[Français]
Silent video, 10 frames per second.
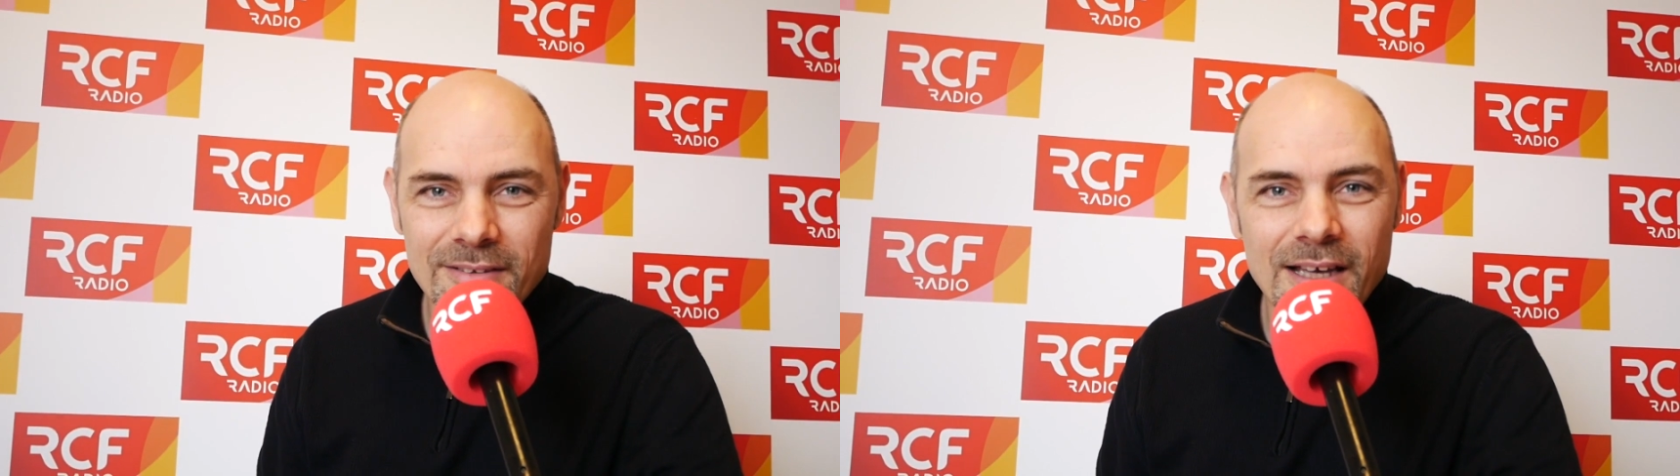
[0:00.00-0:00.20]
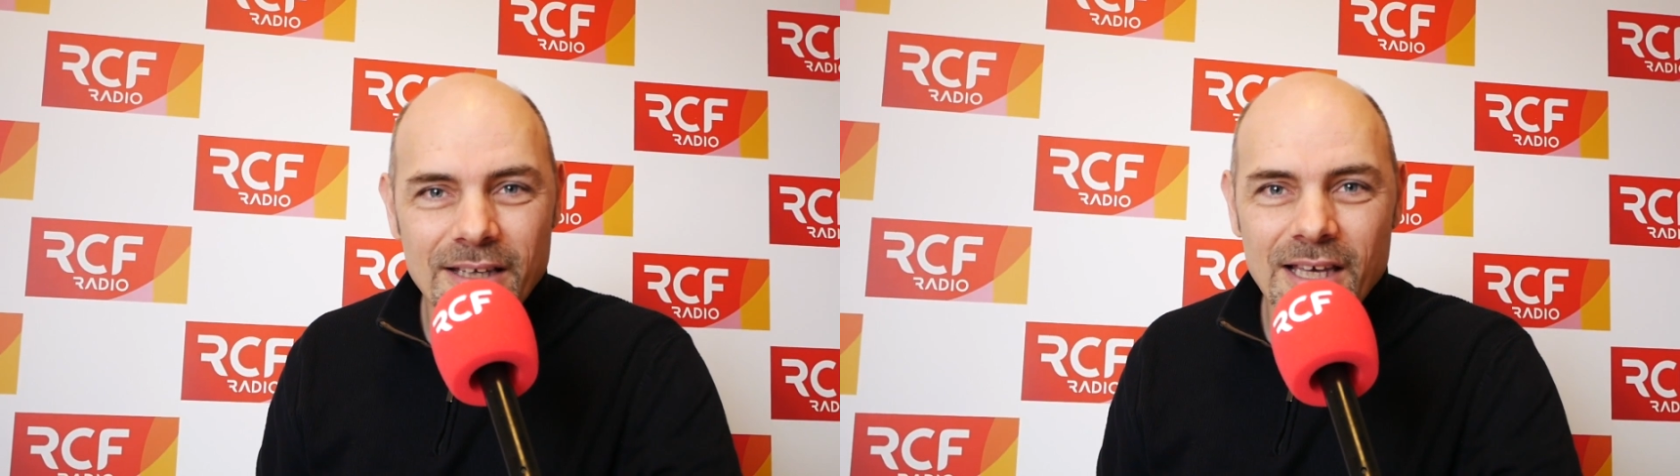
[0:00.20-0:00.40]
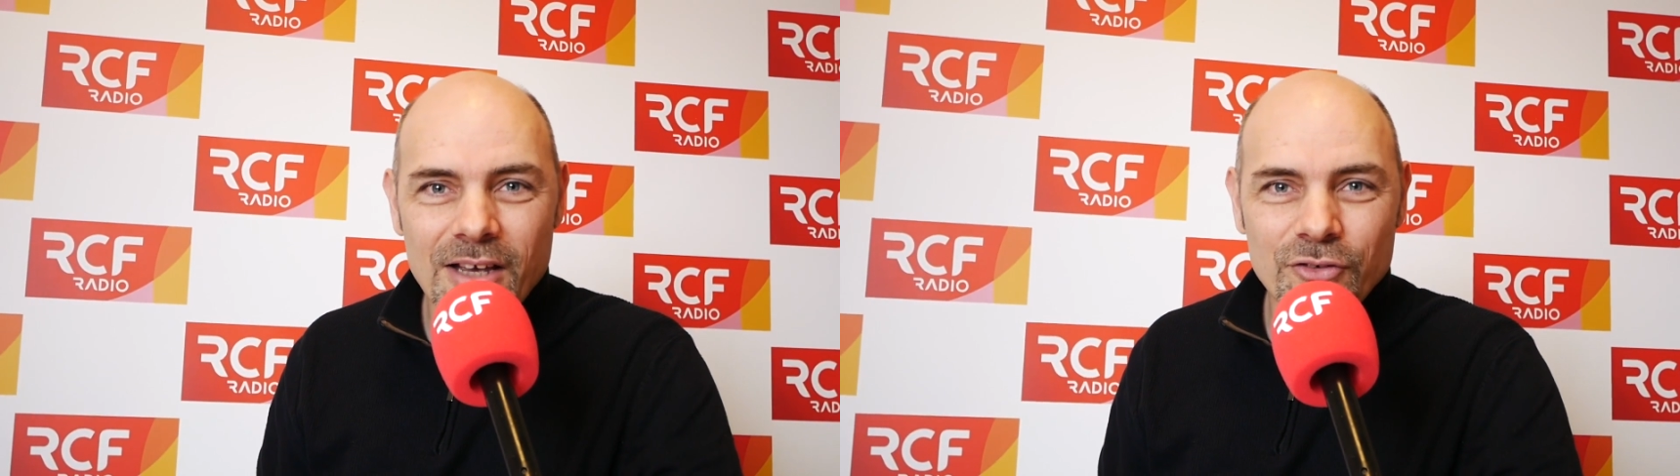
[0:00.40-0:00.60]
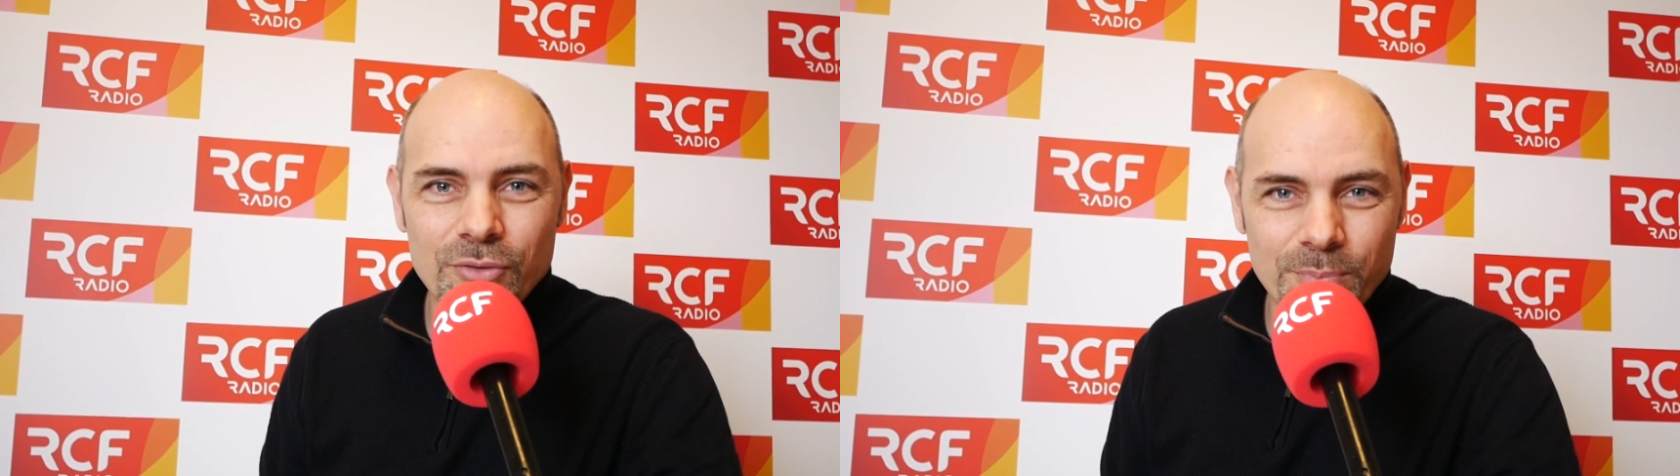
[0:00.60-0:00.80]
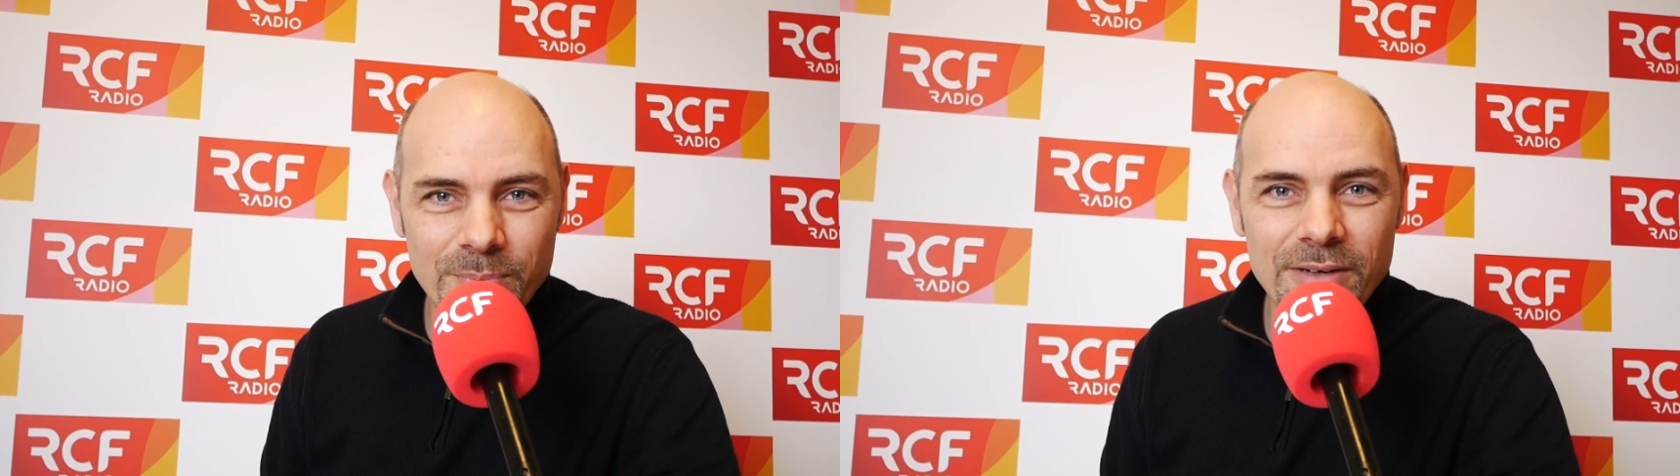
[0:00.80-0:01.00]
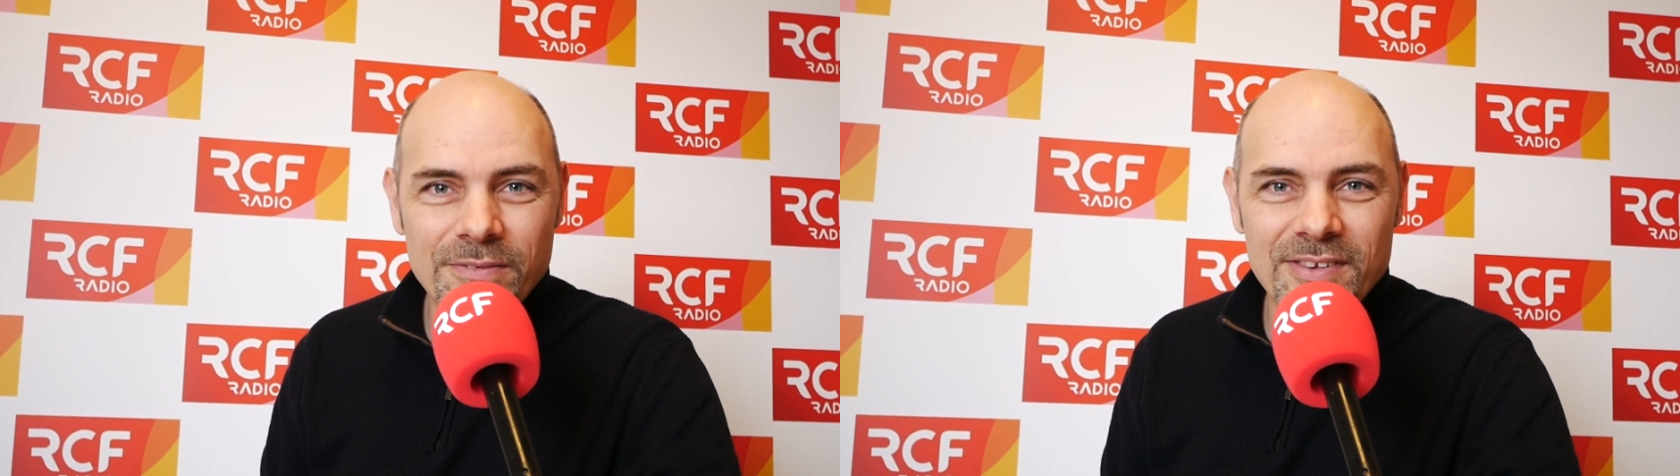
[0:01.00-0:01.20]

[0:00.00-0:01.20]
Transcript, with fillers: c'est un gage d'une belle